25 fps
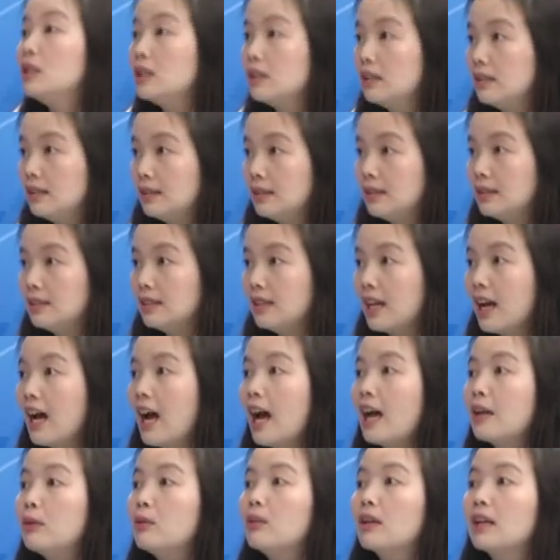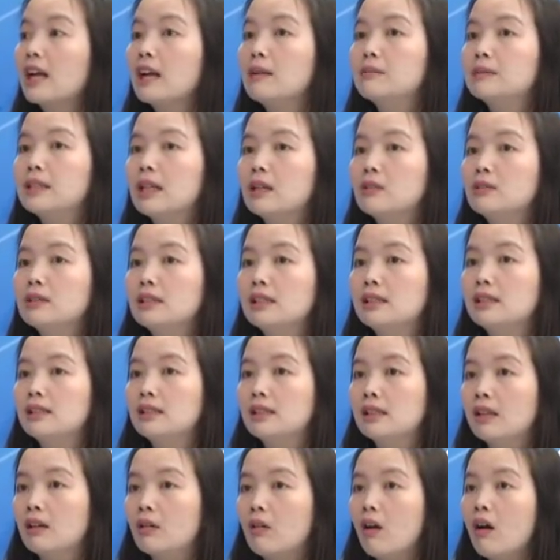ซื้อนะคะธุรกรรมเช่าซื้อ
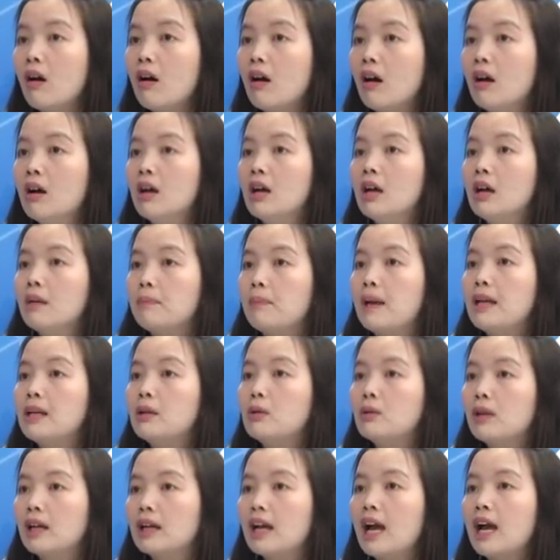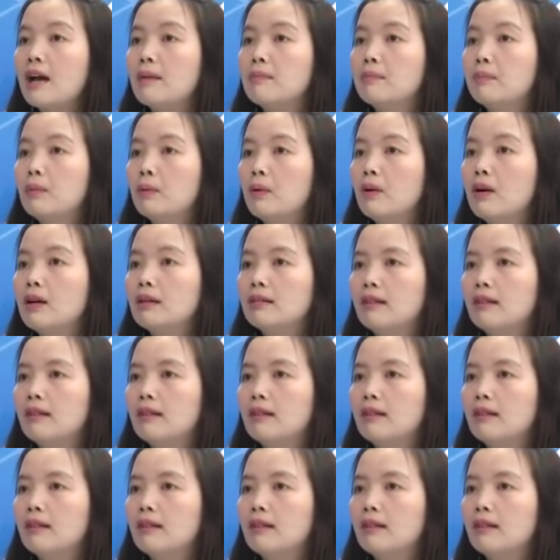แล้วก็เป็นธุรกรรมพวก